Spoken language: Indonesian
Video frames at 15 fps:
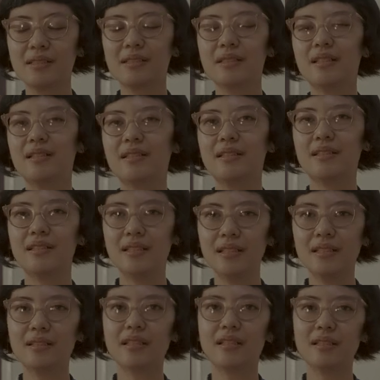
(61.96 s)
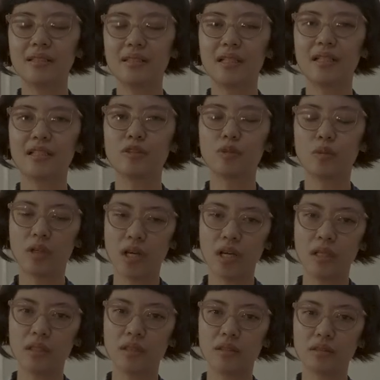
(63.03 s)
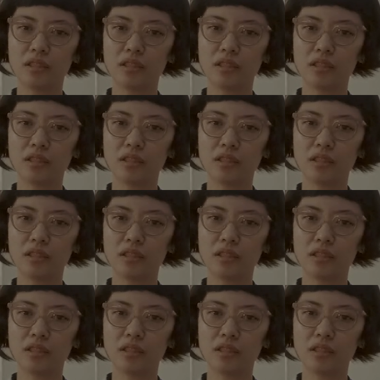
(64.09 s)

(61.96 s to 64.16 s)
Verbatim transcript: Jadi saya sangat suka uh,